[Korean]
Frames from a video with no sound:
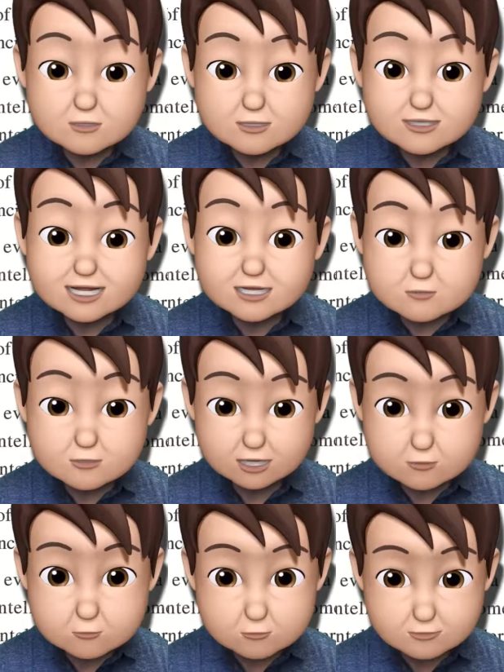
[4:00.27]

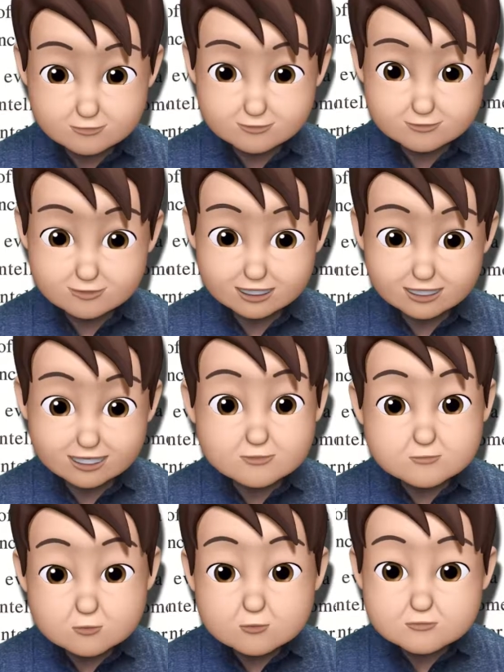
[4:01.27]
사용되도록 아
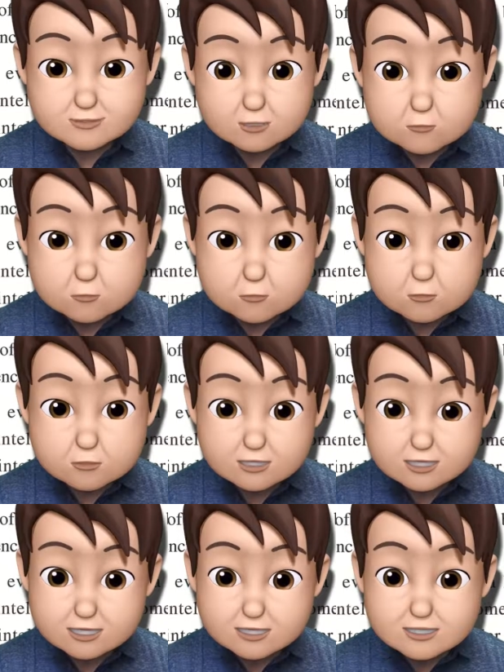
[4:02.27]
물론 비록
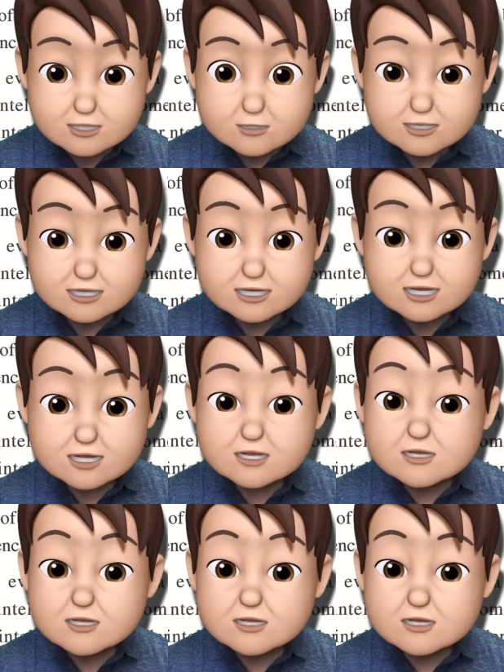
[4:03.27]
그것이